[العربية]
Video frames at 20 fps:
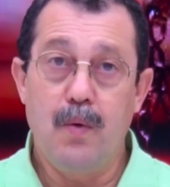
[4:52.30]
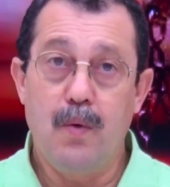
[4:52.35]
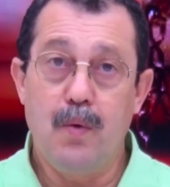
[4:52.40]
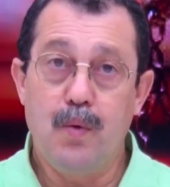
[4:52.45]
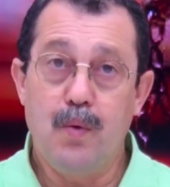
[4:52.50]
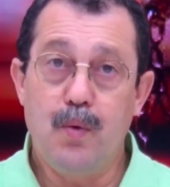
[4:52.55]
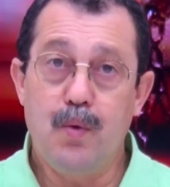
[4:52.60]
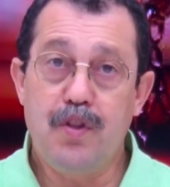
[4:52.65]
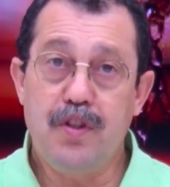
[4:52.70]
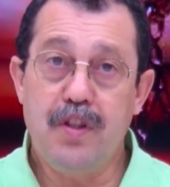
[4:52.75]

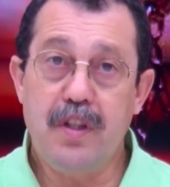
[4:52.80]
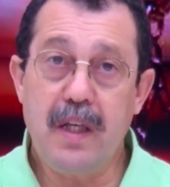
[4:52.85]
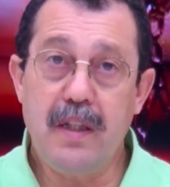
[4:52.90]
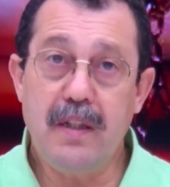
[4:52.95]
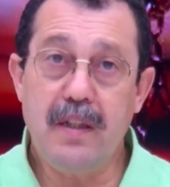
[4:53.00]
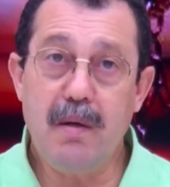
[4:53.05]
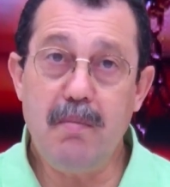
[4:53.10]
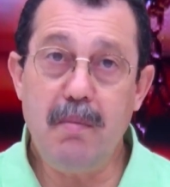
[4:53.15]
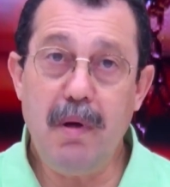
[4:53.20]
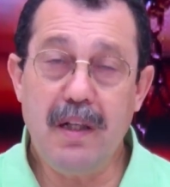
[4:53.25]

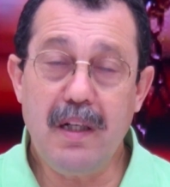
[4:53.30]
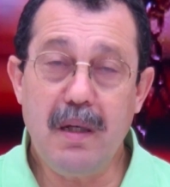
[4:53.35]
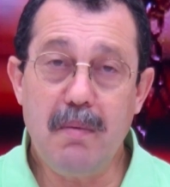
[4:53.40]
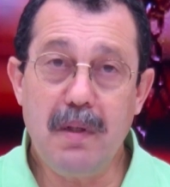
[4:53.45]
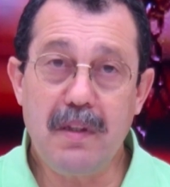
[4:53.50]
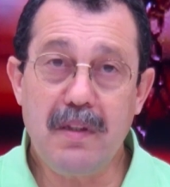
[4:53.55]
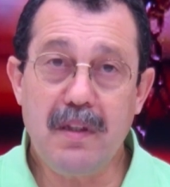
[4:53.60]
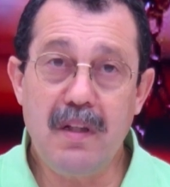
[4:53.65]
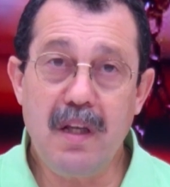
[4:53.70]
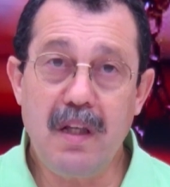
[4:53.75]
واجتهاد ديال
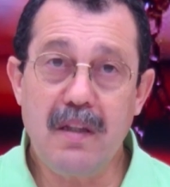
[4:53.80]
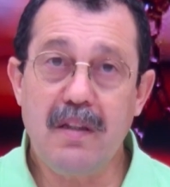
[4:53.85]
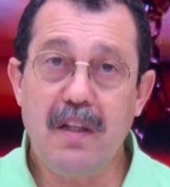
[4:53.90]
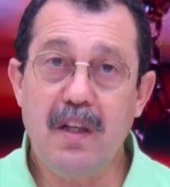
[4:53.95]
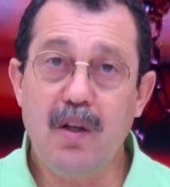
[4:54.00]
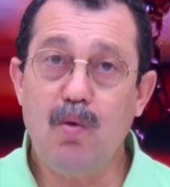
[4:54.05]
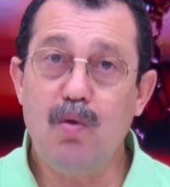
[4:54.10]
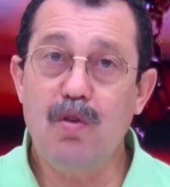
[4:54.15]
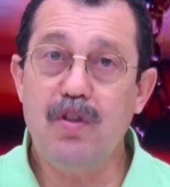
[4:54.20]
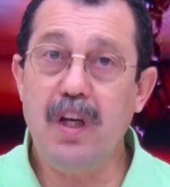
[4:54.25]
محكمه النقد
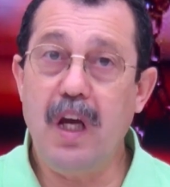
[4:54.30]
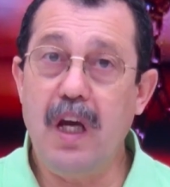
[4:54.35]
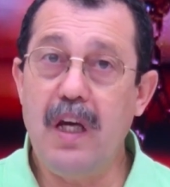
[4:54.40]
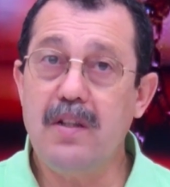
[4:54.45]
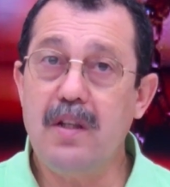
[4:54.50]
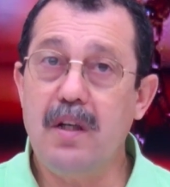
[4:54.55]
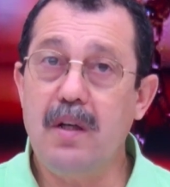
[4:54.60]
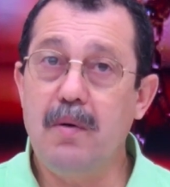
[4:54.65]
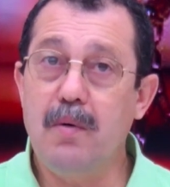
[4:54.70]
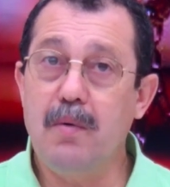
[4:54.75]
كيقول شي
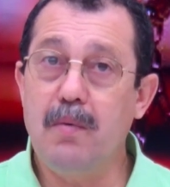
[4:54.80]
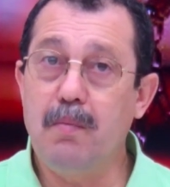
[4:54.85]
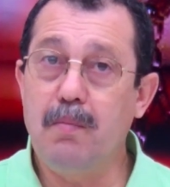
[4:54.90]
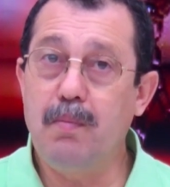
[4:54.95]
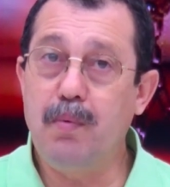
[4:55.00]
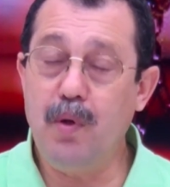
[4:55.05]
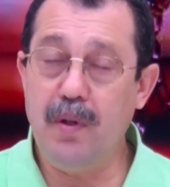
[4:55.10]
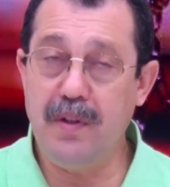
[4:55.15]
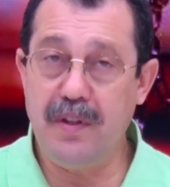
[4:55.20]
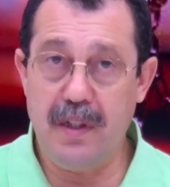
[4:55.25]
حاجه
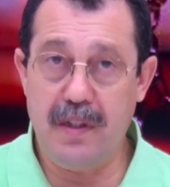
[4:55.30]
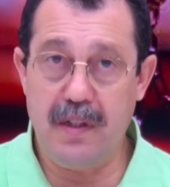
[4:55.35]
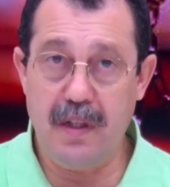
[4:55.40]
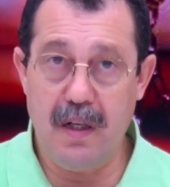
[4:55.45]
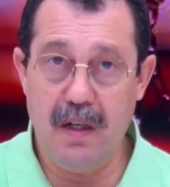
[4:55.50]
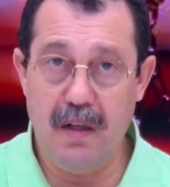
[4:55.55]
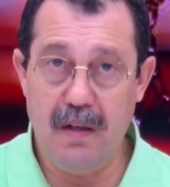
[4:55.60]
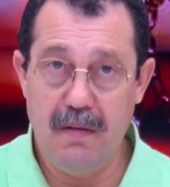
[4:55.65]
بوحديتها